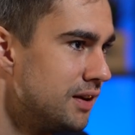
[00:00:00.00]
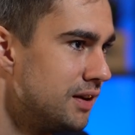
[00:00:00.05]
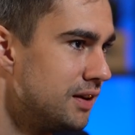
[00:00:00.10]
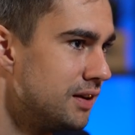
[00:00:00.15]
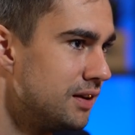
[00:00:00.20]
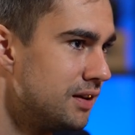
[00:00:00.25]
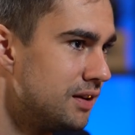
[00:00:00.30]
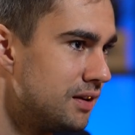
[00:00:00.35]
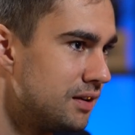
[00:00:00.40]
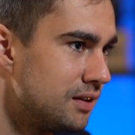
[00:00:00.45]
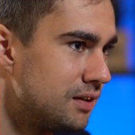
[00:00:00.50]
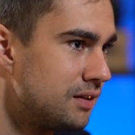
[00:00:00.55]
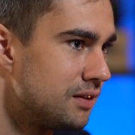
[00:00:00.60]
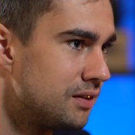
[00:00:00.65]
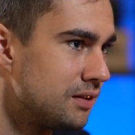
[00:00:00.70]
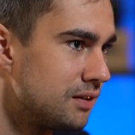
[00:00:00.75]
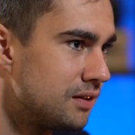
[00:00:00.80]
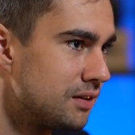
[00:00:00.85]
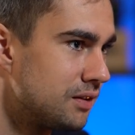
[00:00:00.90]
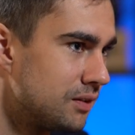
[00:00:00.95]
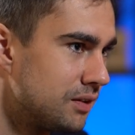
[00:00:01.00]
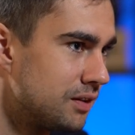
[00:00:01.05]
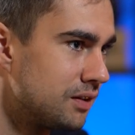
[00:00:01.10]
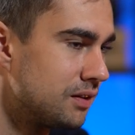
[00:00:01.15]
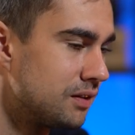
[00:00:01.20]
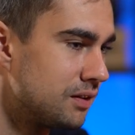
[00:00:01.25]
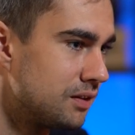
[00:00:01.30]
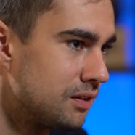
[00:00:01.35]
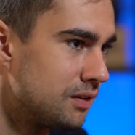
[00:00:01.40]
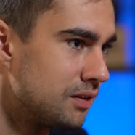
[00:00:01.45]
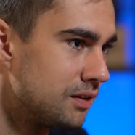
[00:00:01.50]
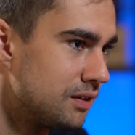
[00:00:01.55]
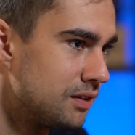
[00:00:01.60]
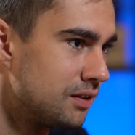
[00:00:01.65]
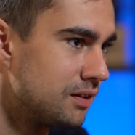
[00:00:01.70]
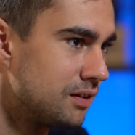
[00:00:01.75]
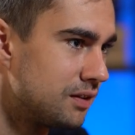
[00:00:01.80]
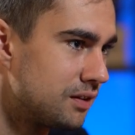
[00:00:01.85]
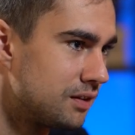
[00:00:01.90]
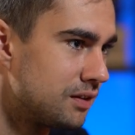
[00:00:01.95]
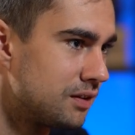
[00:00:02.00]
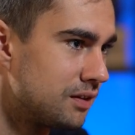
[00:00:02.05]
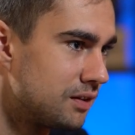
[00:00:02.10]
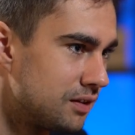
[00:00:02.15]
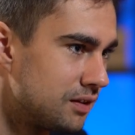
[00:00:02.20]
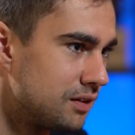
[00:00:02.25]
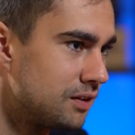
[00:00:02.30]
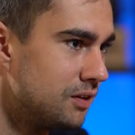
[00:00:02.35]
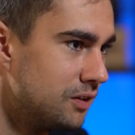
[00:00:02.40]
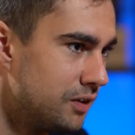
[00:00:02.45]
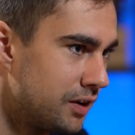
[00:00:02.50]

C'était un mauvais moment, et je m'en rappelle encore aujourd'hui comme un mauvais moment.